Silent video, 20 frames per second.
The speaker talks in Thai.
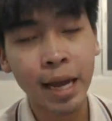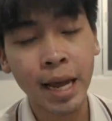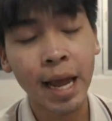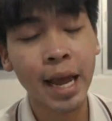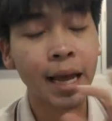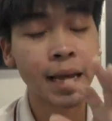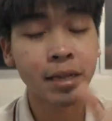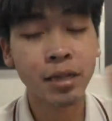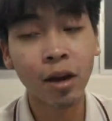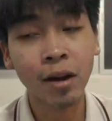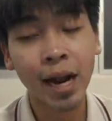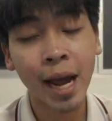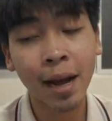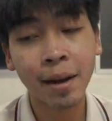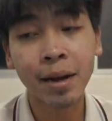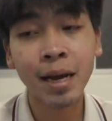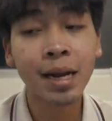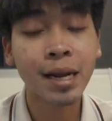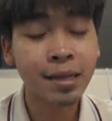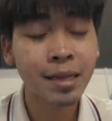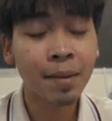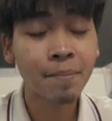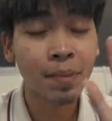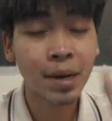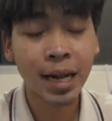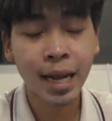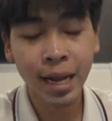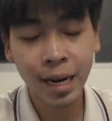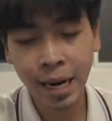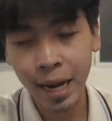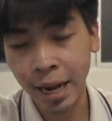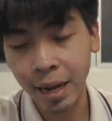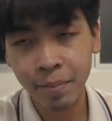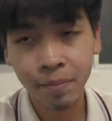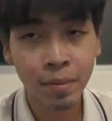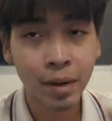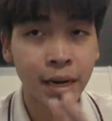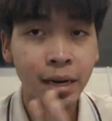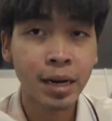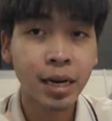A ต่อท้ายกันแล้วแต่ประเทศแหละ
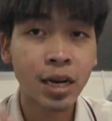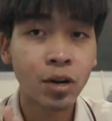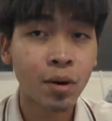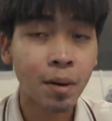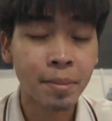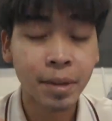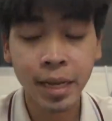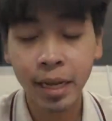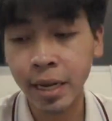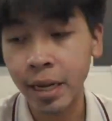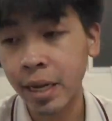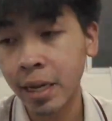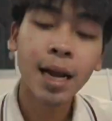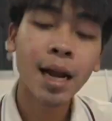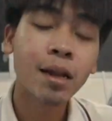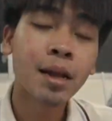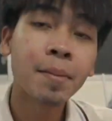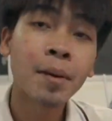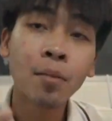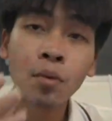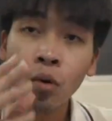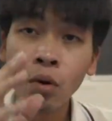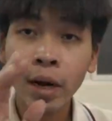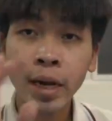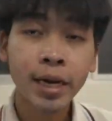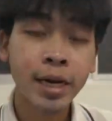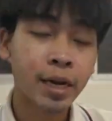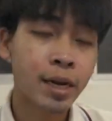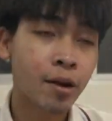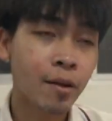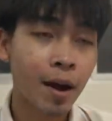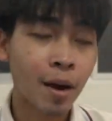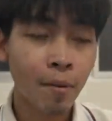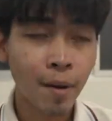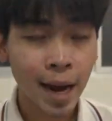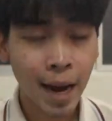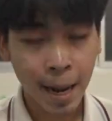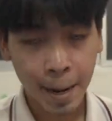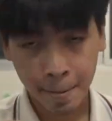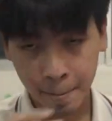เป็นขึ้นความถี่ เราจะมาพูดกันถึงดีกว่า
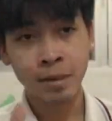ว่า